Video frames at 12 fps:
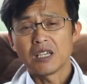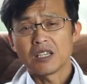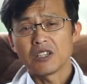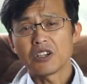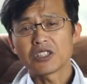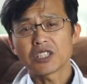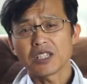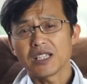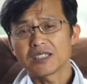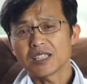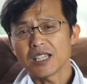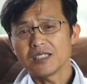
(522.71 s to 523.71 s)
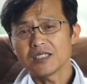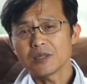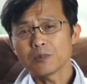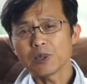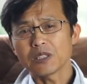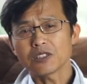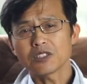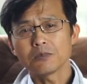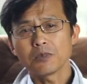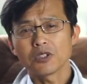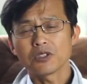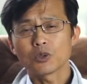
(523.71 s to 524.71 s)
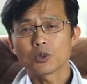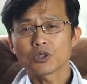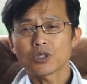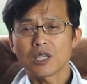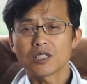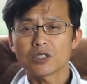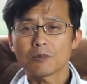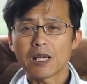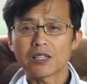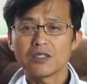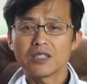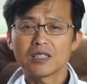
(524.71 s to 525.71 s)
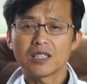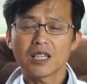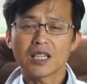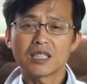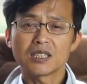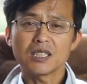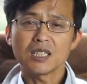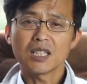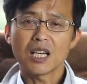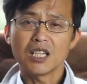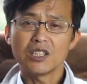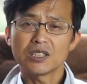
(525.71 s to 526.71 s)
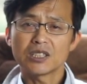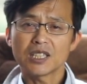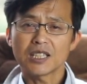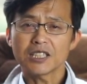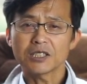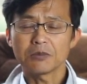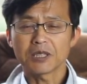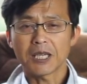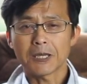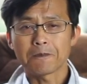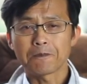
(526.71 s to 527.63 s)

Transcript: 러시아의 세인트 피터스버그 도서관에서 발견될 때까지 알려지지 않았습니다.